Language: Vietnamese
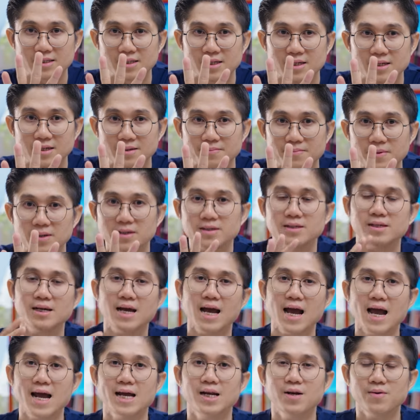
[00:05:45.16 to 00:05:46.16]
Thì bất cứ
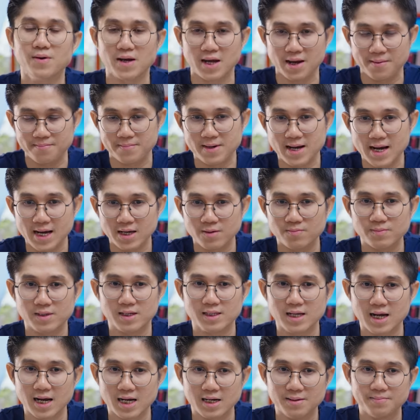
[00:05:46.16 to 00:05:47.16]
ai nói ngày hôm nay chúng ta
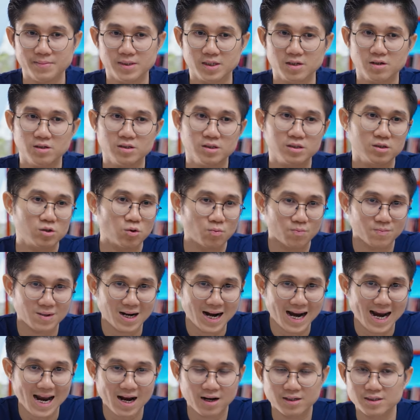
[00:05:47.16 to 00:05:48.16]
thấy là mình có sự rụt
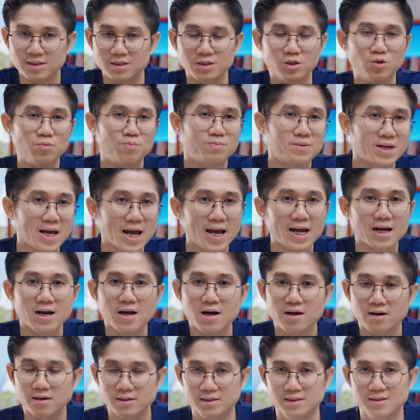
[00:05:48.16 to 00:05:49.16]
rè, có sự nhút nhát,
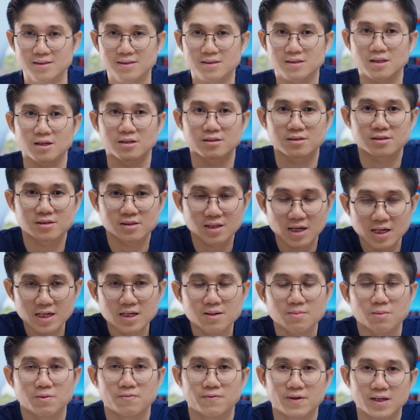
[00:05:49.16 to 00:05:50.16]
có sự tự ti
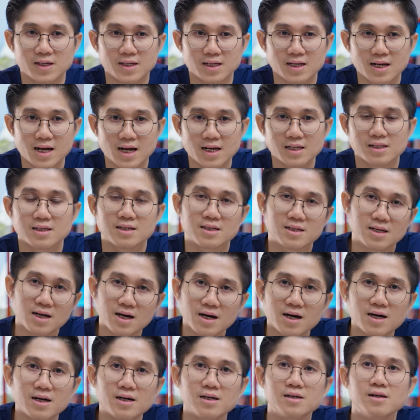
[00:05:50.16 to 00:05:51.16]
trong một việc gì đấy, thì
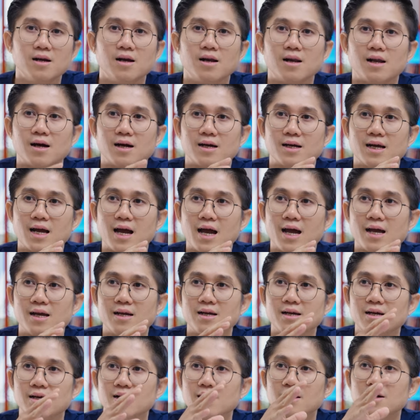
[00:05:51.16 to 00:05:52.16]
nhớ đó là cái
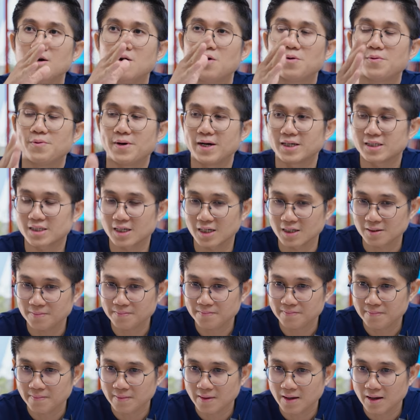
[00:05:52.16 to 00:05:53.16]
quá trình
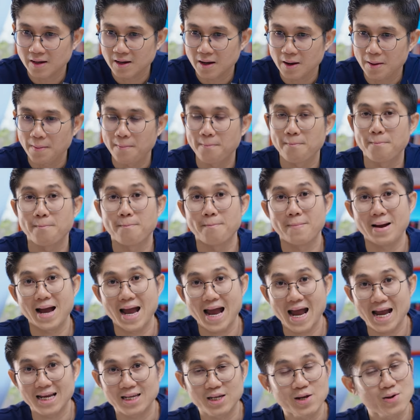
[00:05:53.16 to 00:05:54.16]

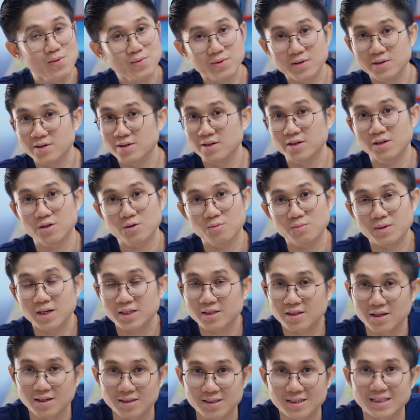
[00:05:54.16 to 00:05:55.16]
mà nhiều người cũng đã
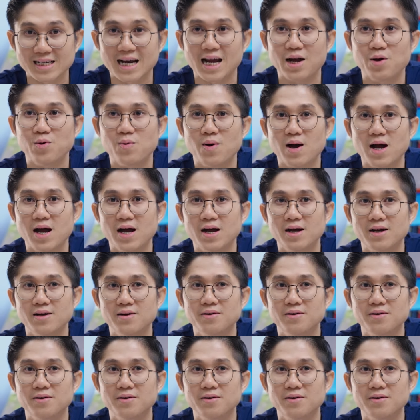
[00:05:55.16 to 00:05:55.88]
từng trải qua,